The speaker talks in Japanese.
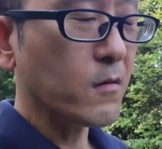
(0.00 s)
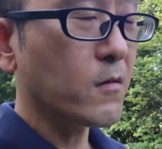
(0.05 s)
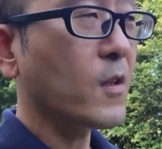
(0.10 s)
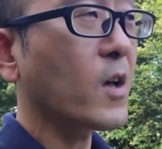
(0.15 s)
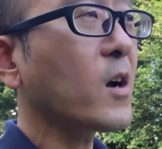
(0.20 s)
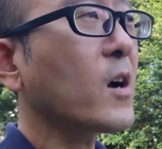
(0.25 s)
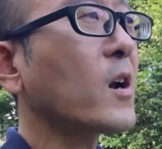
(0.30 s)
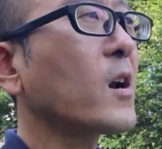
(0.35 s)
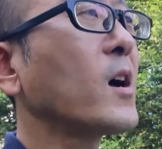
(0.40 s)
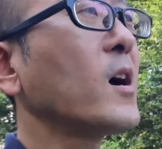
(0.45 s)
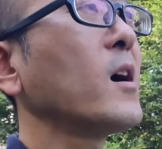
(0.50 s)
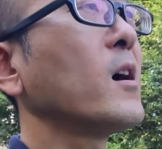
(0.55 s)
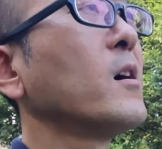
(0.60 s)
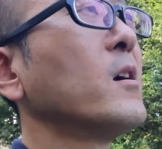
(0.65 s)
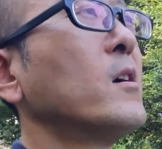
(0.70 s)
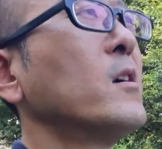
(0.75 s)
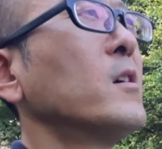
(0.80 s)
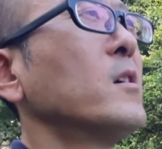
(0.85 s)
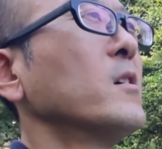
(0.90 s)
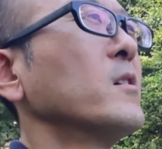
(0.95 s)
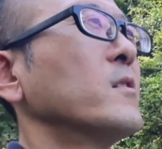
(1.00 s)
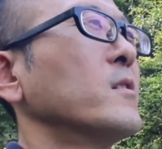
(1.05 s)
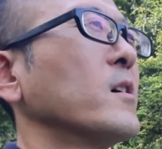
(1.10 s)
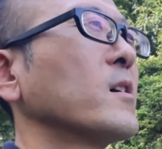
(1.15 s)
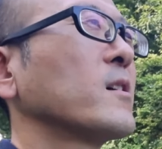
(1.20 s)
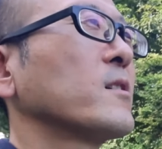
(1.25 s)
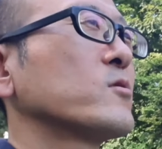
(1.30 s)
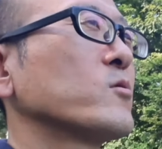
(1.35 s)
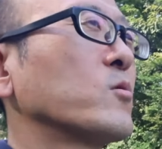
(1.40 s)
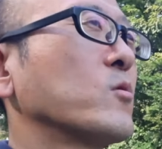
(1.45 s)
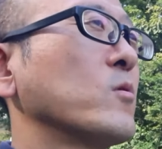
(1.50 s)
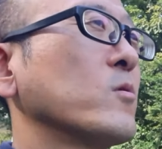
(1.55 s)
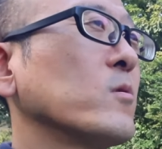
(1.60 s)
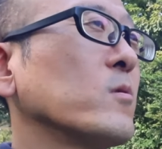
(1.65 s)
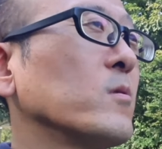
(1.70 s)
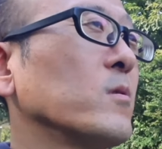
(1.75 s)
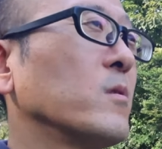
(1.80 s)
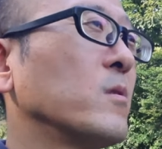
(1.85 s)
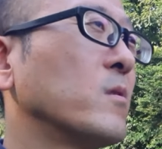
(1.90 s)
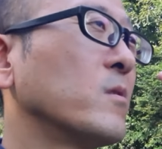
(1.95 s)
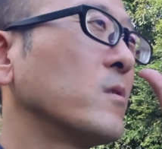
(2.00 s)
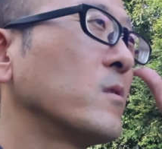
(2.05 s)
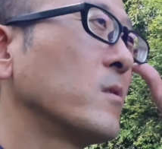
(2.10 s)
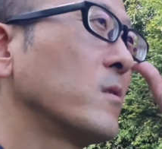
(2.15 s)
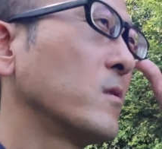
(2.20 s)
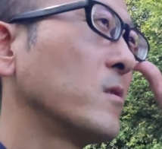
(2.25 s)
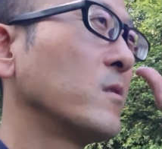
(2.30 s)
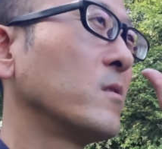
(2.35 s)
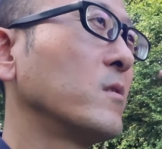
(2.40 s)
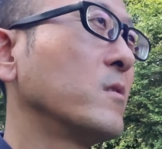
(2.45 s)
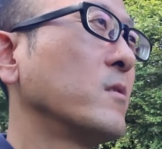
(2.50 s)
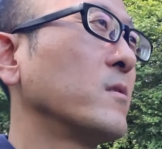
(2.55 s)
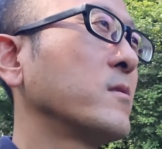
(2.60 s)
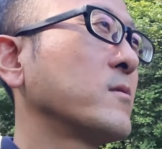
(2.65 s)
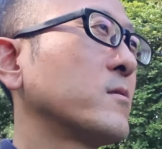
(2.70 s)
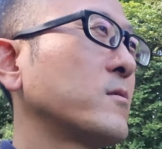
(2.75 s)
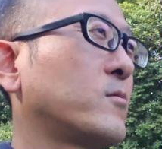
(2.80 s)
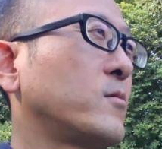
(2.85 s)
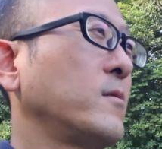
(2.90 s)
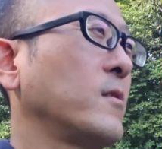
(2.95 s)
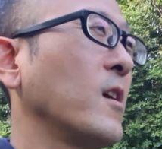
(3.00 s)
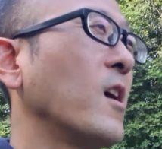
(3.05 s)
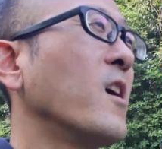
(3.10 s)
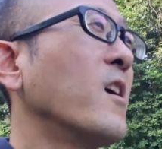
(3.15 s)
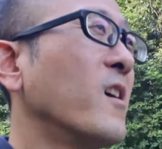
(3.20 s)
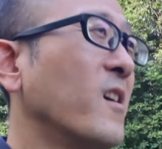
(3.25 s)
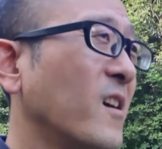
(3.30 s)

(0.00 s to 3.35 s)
だからなんかそのね